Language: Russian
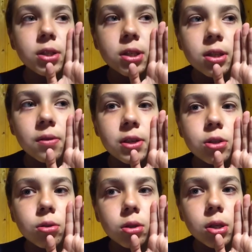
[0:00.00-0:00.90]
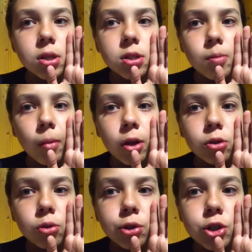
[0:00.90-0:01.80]
Ведь это видео я снимаю
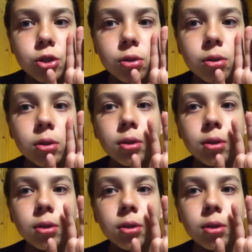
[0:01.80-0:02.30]
ночью,